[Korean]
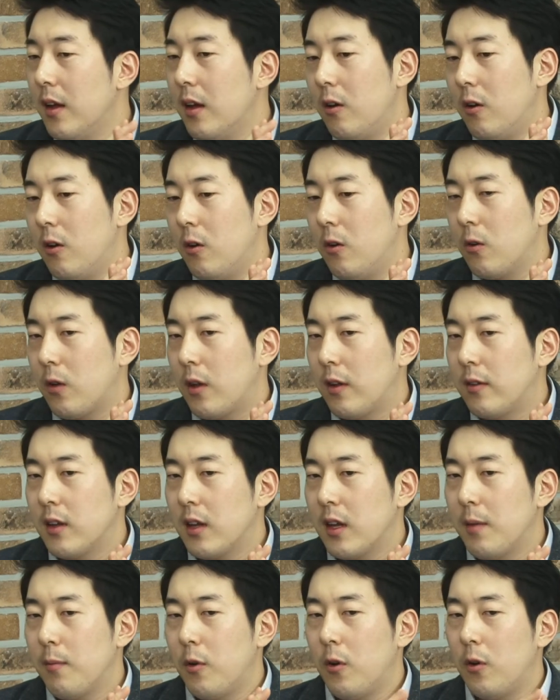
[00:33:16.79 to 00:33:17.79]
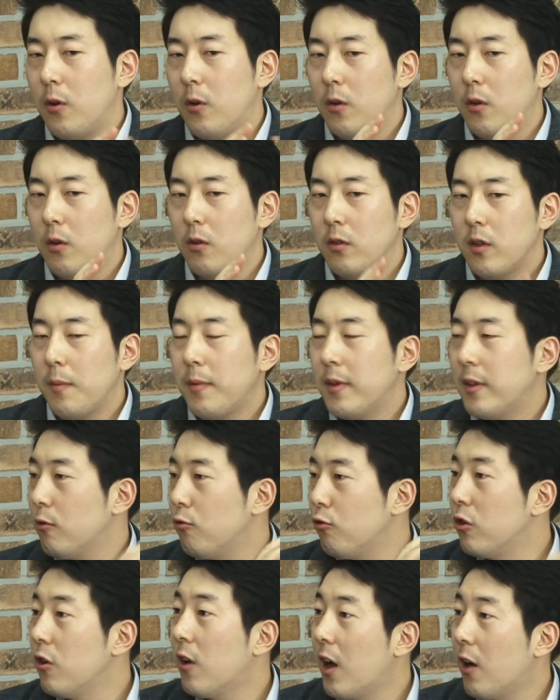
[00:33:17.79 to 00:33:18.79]
어, 굉장히 뭐 서비스를
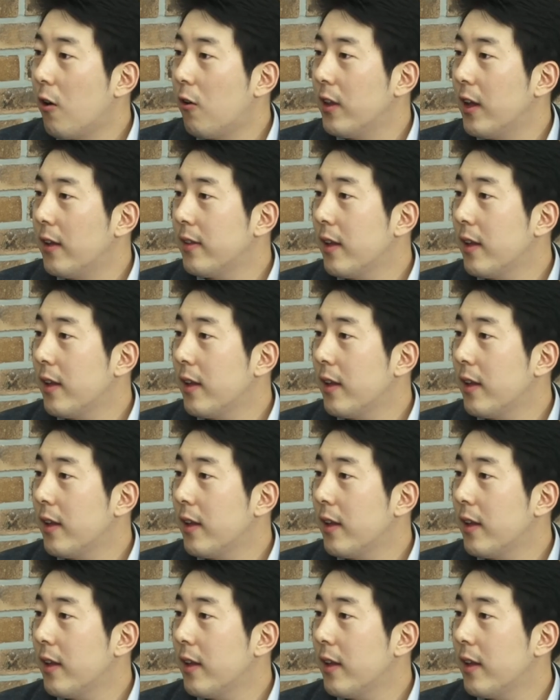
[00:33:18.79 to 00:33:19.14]
운영하거나